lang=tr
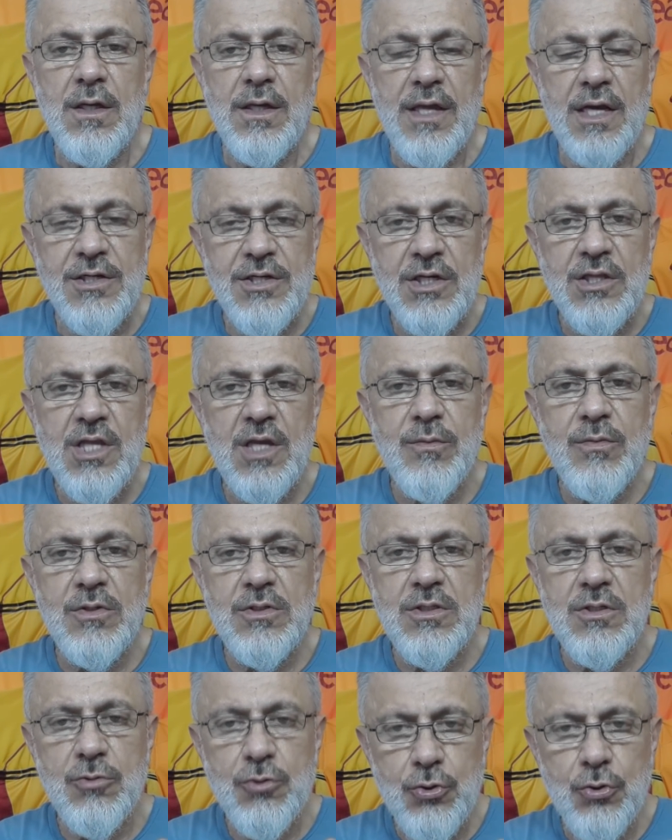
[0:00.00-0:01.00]

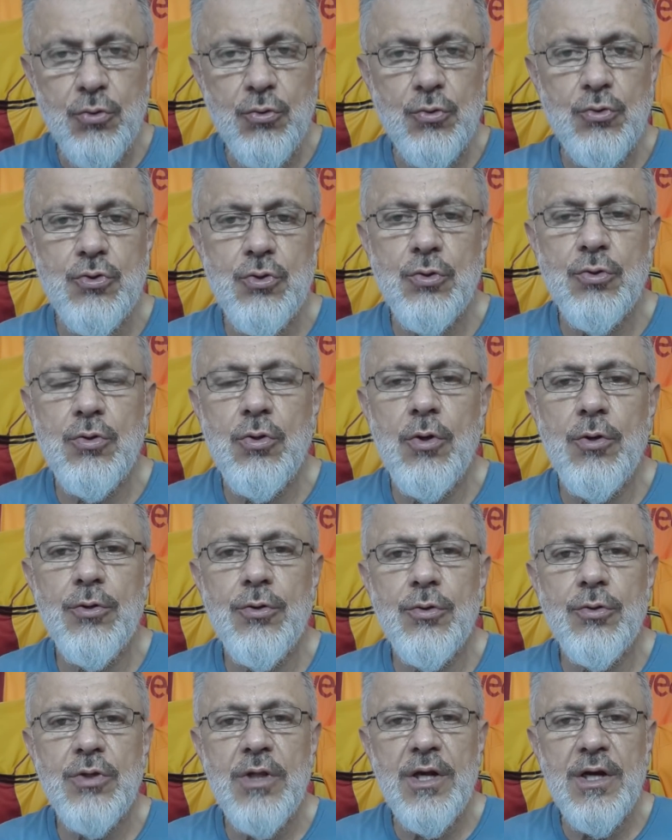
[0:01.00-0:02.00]
Yaşadığımız şu üzüntülü
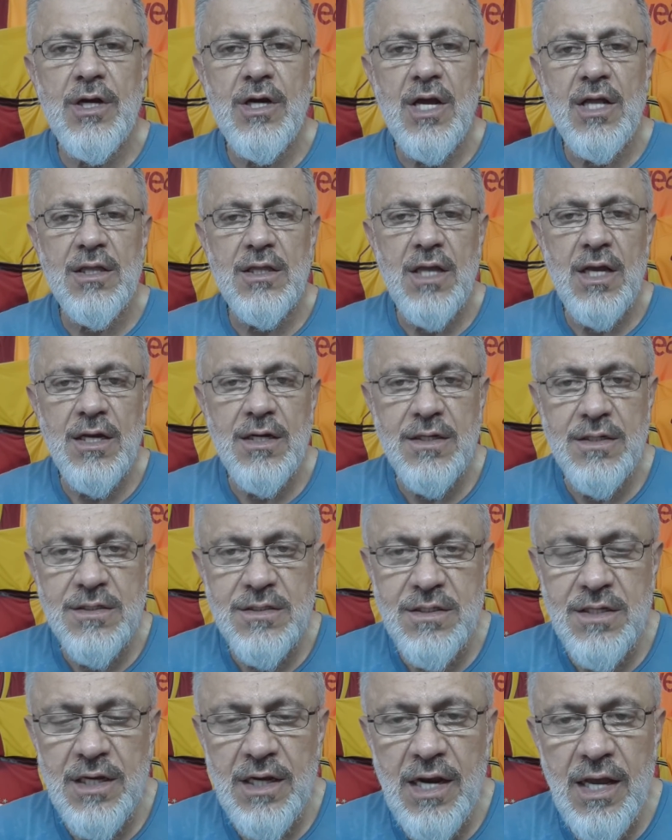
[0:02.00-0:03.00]
günlerin Allah'ın
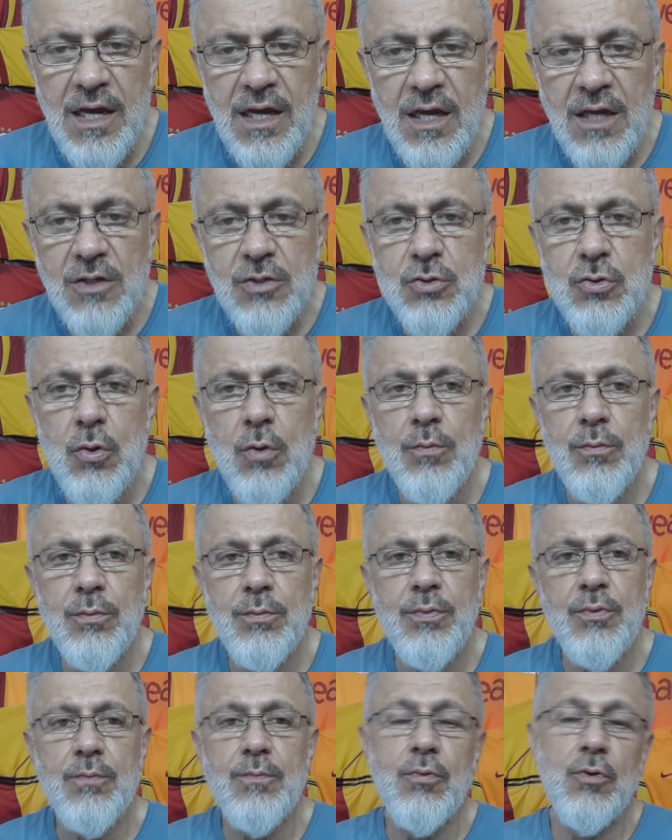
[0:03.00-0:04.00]
izniyle son